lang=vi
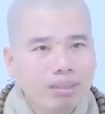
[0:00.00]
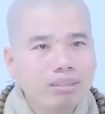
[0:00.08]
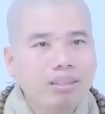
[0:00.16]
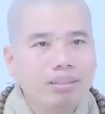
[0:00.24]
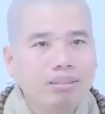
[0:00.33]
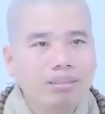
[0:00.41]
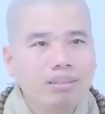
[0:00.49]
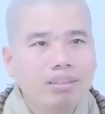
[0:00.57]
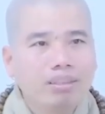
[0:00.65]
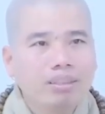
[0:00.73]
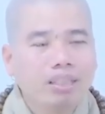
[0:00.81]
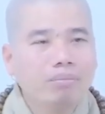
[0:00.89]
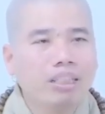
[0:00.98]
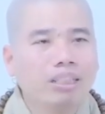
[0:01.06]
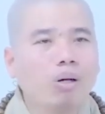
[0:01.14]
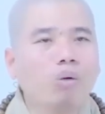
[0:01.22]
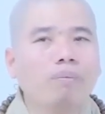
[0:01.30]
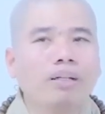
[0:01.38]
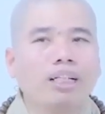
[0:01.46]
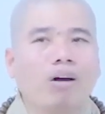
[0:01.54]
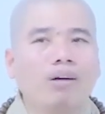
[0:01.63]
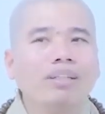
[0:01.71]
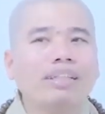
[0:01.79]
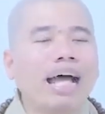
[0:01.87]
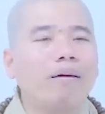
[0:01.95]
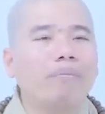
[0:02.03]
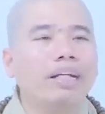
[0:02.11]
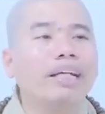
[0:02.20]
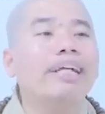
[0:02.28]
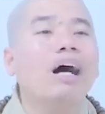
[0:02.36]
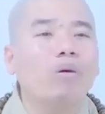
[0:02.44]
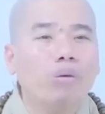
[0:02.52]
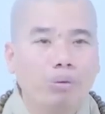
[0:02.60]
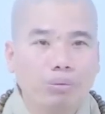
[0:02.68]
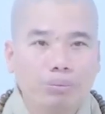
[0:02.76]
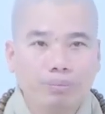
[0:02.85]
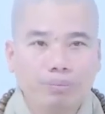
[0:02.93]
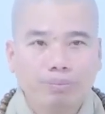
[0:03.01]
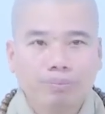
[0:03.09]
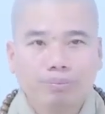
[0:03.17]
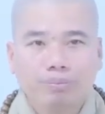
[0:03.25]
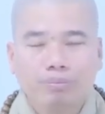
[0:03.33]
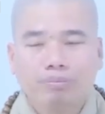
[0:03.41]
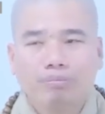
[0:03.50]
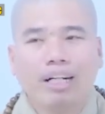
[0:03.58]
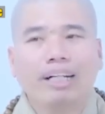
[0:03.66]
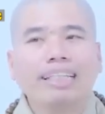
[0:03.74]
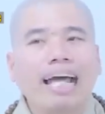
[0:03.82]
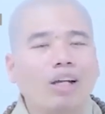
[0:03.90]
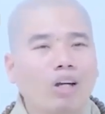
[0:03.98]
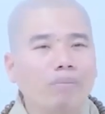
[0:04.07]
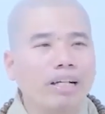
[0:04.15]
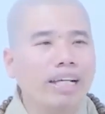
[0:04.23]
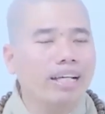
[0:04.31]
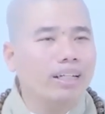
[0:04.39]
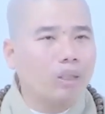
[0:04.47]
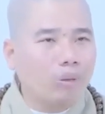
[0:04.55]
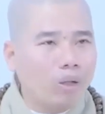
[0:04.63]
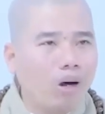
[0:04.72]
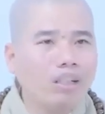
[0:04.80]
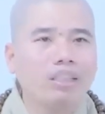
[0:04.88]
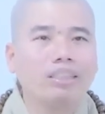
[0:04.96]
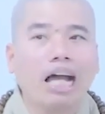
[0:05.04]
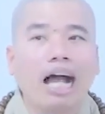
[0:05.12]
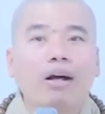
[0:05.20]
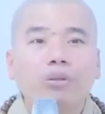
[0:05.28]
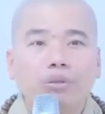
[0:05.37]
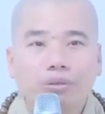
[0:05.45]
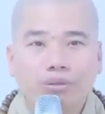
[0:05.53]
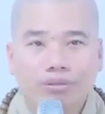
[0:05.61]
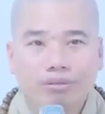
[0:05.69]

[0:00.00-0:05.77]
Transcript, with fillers: đúng không chứ mình tu mình hỏi người ta mình đi đâu mà người ta nói mình đi lại chỗ đó thì xạo